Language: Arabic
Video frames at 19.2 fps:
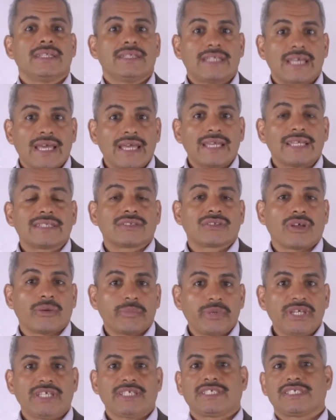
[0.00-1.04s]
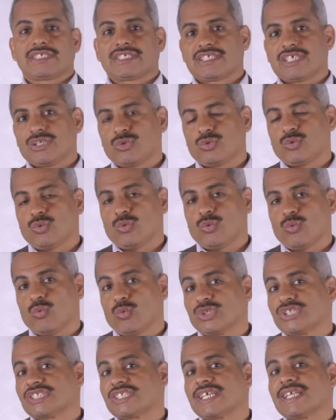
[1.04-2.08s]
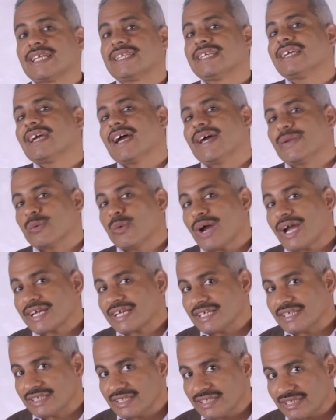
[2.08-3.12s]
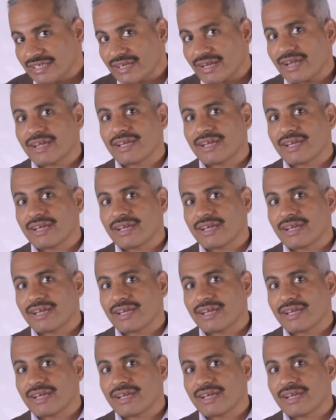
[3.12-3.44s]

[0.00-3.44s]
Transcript: ده طبيعه الصندوق والصناديق انواع كتيره